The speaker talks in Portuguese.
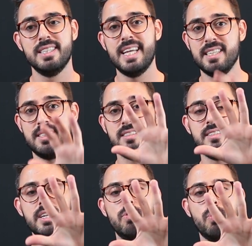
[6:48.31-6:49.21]
dessas
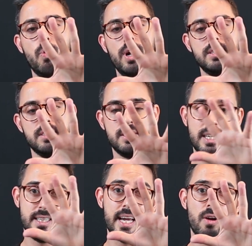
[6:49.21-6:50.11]
cinco coisas
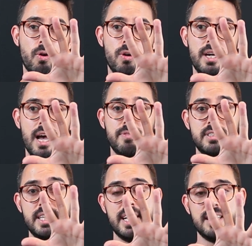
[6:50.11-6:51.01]
que tem que colocar,
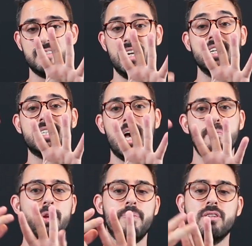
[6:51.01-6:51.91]
você tem que
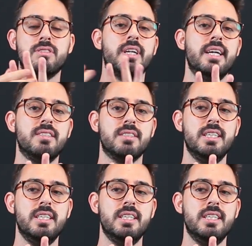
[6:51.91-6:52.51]
acertar pelo menos três.